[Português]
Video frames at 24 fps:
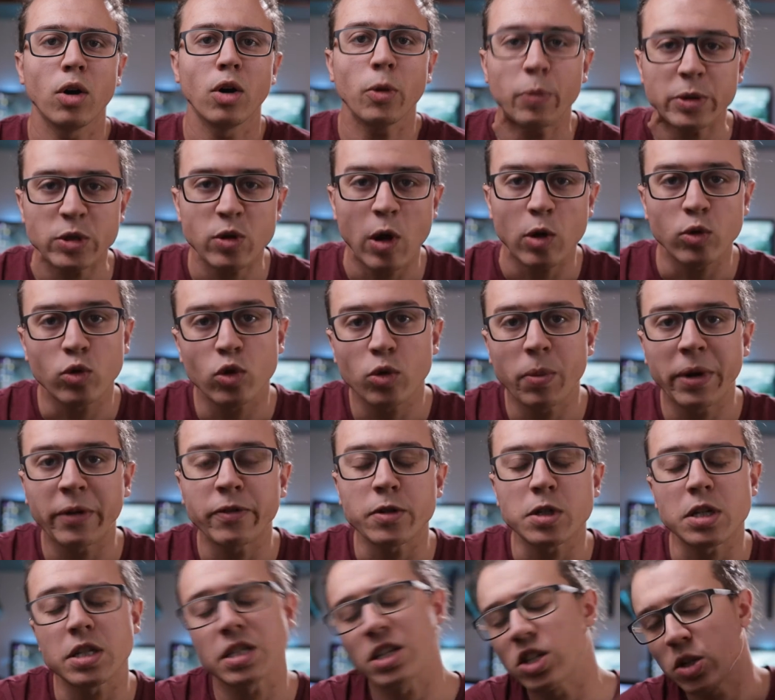Oi pessoal, tudo bem
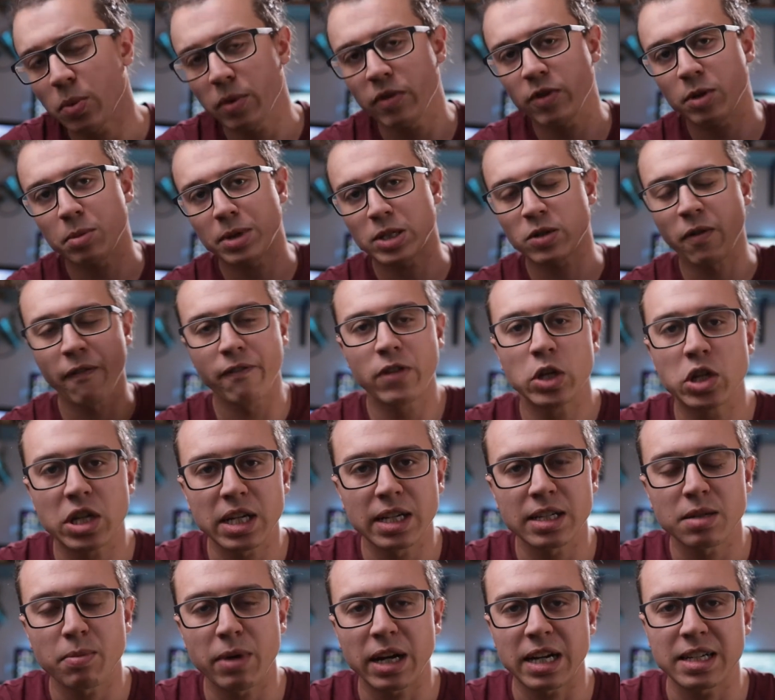com vocês? Sejam bem-vindos a mais um vídeo aqui
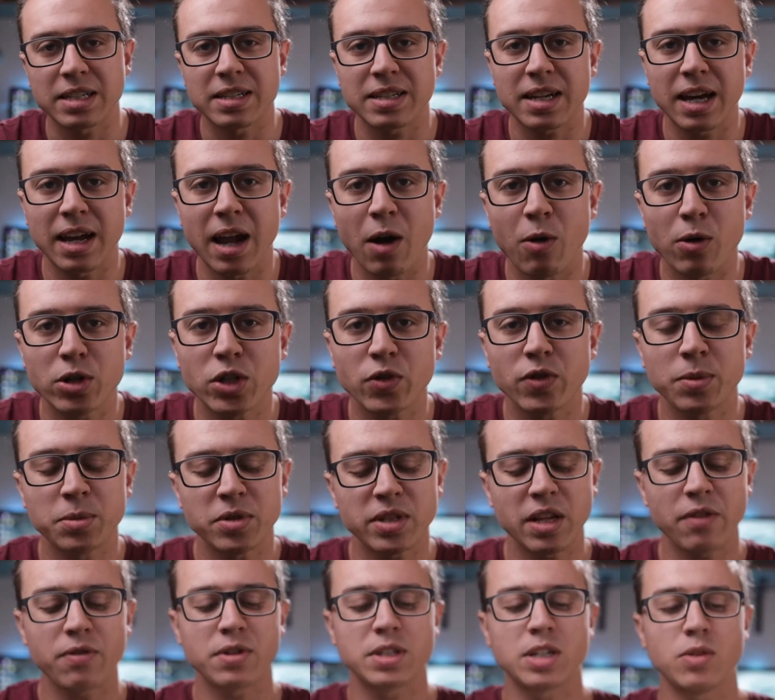nessa bagaça desse canal. Hoje vamos
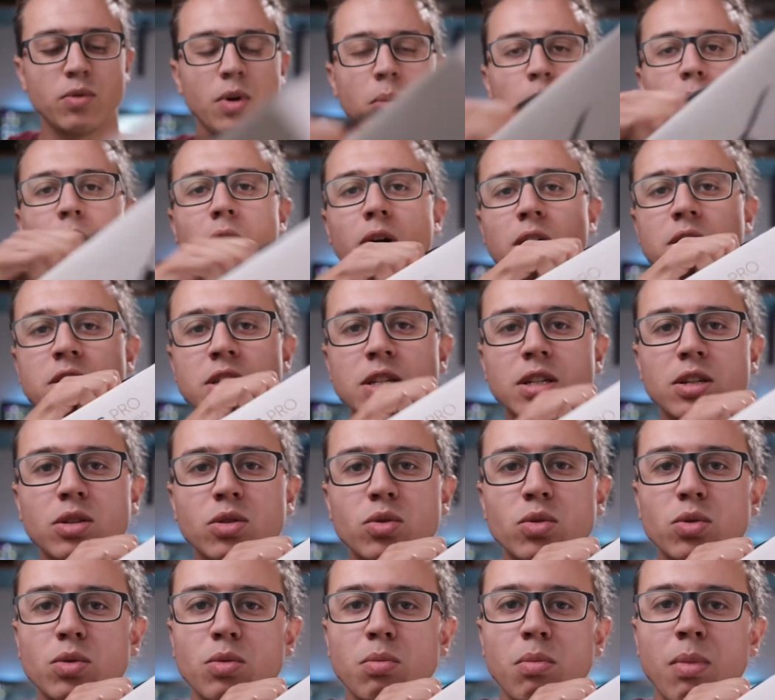estar fazendo um unboxing
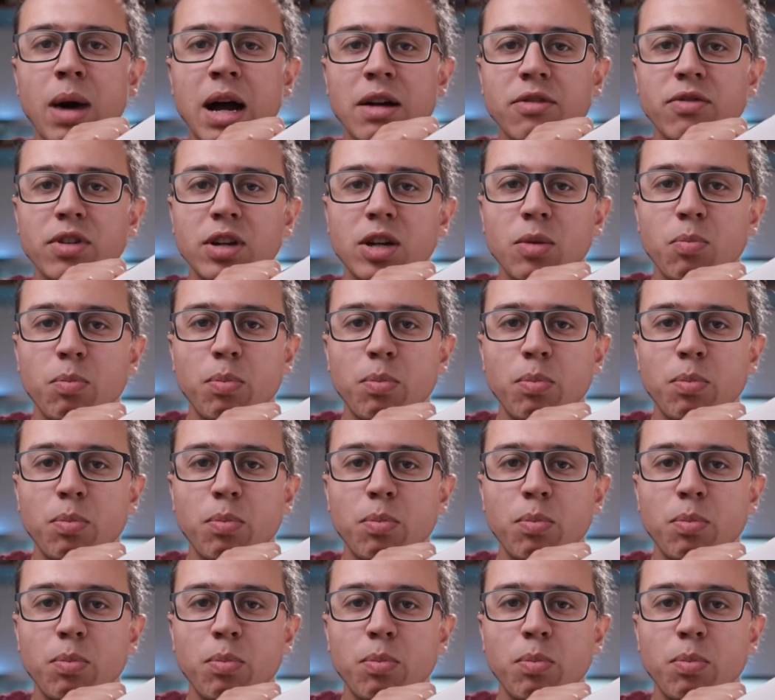do Mavic